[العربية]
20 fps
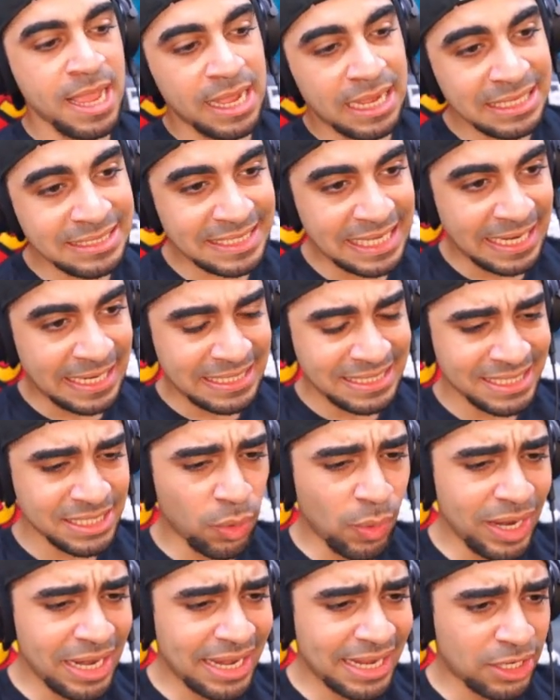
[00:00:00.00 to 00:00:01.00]
انزين
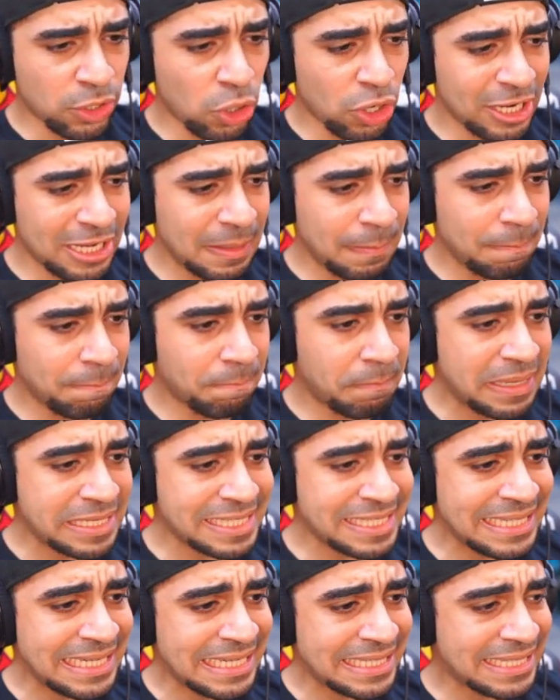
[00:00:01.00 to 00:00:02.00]
سوينا ريكورد
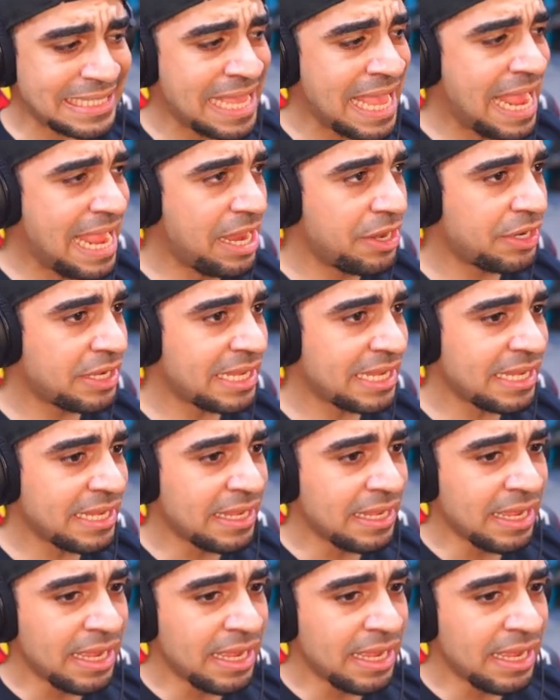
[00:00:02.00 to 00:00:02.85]
بسيط يعني